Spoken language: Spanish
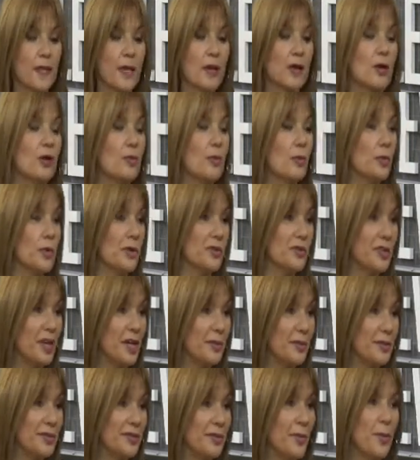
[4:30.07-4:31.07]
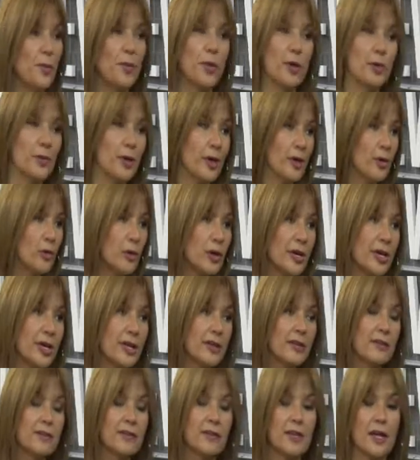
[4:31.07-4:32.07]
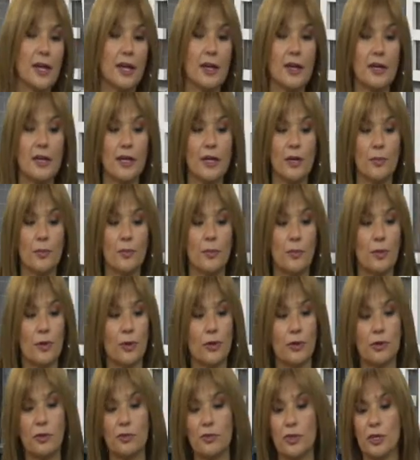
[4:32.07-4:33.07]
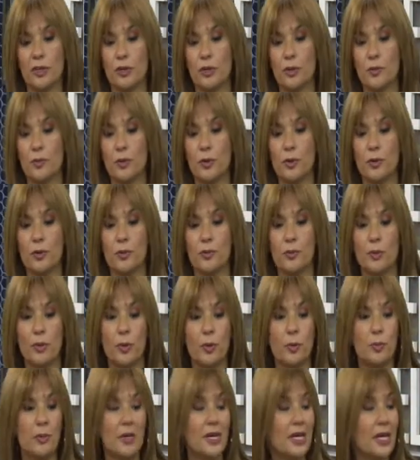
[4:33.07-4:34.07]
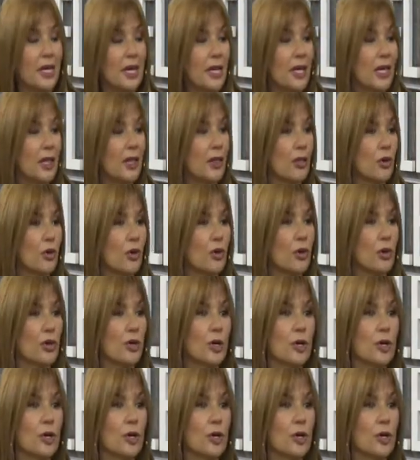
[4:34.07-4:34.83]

Como vos decías al principio, por vergüenza, por, ¿no es cierto? Por, miedo,